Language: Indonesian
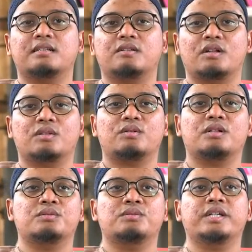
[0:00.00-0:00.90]
dengan orang tua
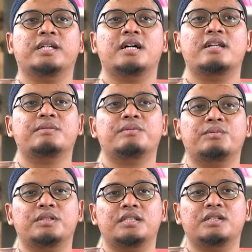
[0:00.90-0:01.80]
gue nggak ada yang
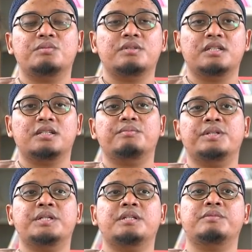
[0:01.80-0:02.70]
membuat diri gue menjadi
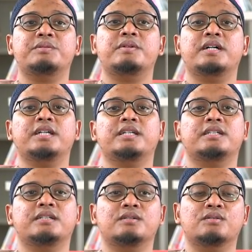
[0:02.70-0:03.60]
lebih lebih baik
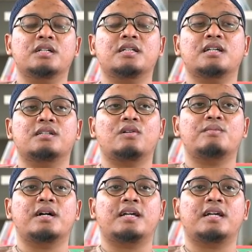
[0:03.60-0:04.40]
gue selalu